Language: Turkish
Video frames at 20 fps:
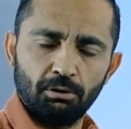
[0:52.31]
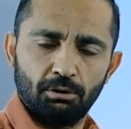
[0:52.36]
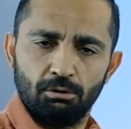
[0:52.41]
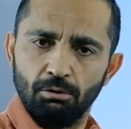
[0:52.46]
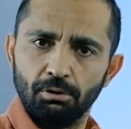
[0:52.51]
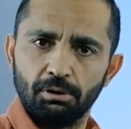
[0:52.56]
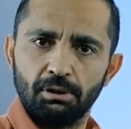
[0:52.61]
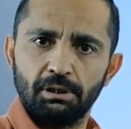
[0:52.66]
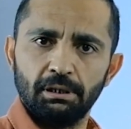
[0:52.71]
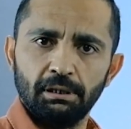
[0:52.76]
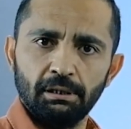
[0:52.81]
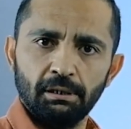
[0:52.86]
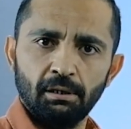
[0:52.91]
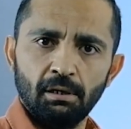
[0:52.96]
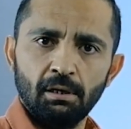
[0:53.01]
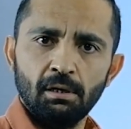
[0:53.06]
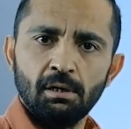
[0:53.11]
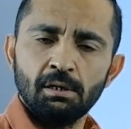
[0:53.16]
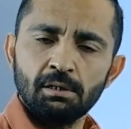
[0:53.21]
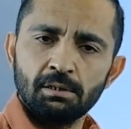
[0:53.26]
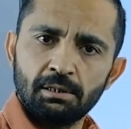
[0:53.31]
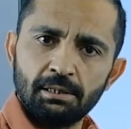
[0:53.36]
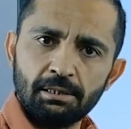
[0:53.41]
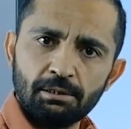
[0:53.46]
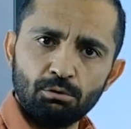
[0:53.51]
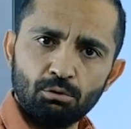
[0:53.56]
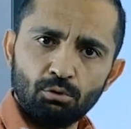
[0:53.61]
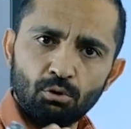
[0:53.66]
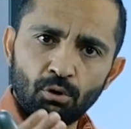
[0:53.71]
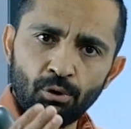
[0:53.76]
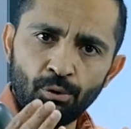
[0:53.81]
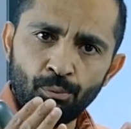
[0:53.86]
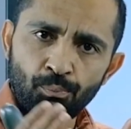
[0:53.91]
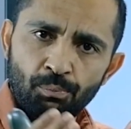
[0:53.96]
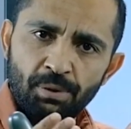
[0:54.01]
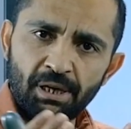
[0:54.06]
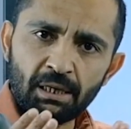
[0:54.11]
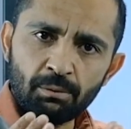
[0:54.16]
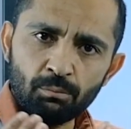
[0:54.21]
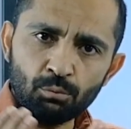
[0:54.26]
Diyor ki siz diyor
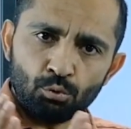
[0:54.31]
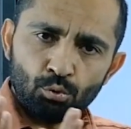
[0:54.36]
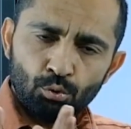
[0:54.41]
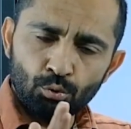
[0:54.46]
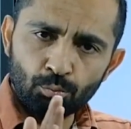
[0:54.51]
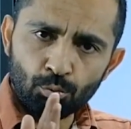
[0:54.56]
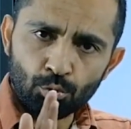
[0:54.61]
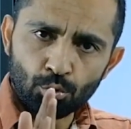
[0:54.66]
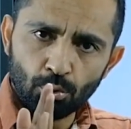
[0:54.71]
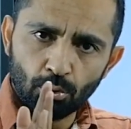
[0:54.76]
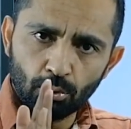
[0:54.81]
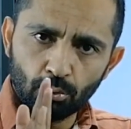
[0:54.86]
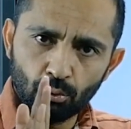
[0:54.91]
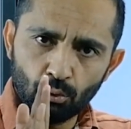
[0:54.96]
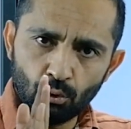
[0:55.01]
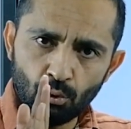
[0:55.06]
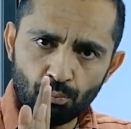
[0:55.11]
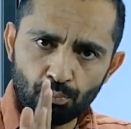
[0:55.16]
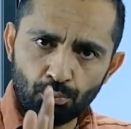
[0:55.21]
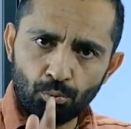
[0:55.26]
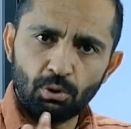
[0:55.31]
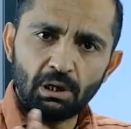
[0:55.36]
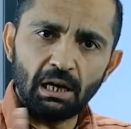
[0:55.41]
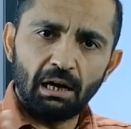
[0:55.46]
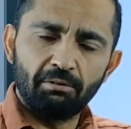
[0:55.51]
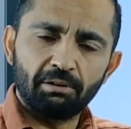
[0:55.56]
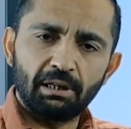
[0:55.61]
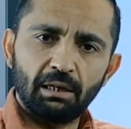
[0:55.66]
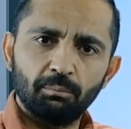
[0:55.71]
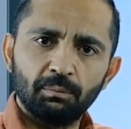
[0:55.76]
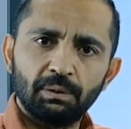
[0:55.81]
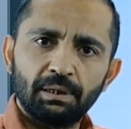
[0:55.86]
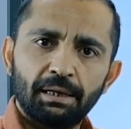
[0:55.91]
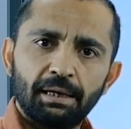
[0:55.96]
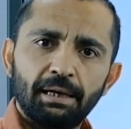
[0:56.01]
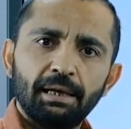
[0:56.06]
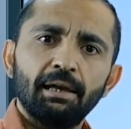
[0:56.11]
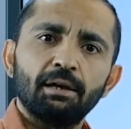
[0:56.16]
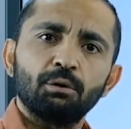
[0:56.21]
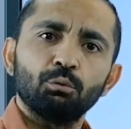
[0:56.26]
benim sunmuş olduğum bu kavramlara
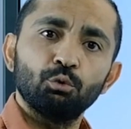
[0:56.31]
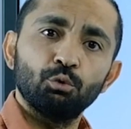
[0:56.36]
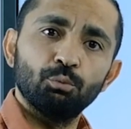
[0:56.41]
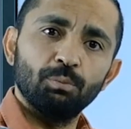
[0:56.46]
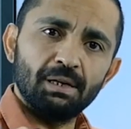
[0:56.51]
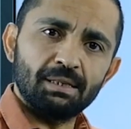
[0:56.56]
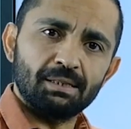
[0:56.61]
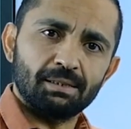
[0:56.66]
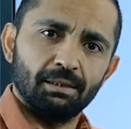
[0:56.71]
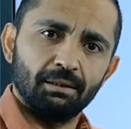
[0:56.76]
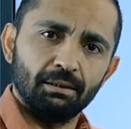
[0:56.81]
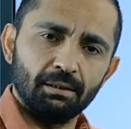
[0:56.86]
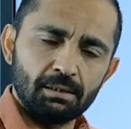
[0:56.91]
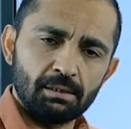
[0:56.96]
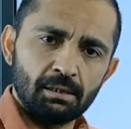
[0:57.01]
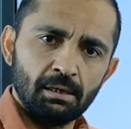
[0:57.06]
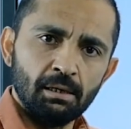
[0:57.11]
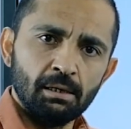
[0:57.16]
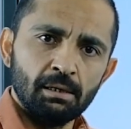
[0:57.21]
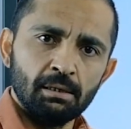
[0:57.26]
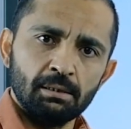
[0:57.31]
eğer uymazsanız